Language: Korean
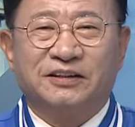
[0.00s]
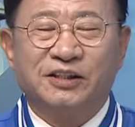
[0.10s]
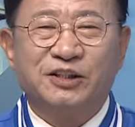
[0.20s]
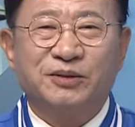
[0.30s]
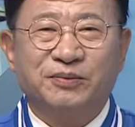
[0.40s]

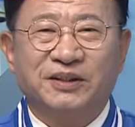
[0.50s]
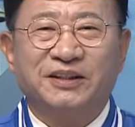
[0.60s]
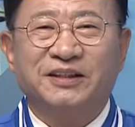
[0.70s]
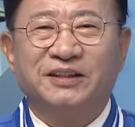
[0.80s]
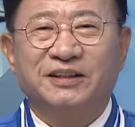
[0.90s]

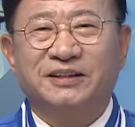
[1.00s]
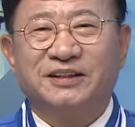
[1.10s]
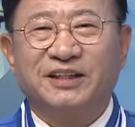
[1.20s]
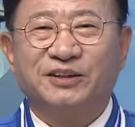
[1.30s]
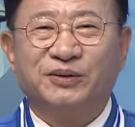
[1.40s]
열심히
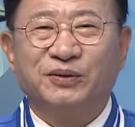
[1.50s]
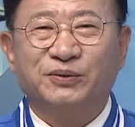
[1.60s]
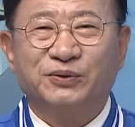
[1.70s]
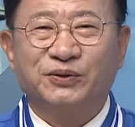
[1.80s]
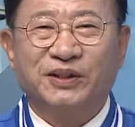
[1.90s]
4년 동안
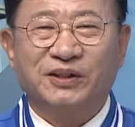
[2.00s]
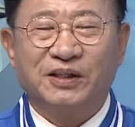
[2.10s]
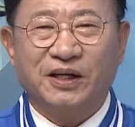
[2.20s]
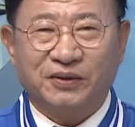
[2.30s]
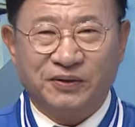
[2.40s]
군수
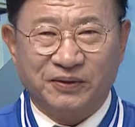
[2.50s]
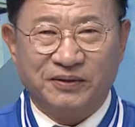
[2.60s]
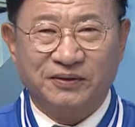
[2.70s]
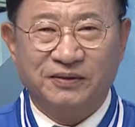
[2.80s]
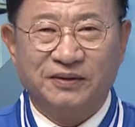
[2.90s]
생활을 했고요.